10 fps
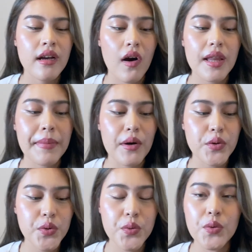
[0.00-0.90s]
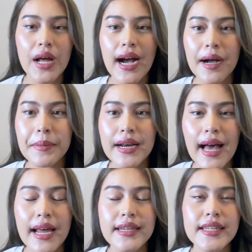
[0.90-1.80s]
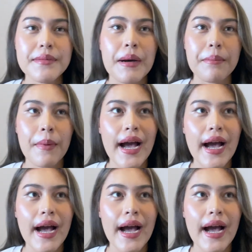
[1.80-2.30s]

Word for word: All About You นะคะเป็นร้านที่แบบ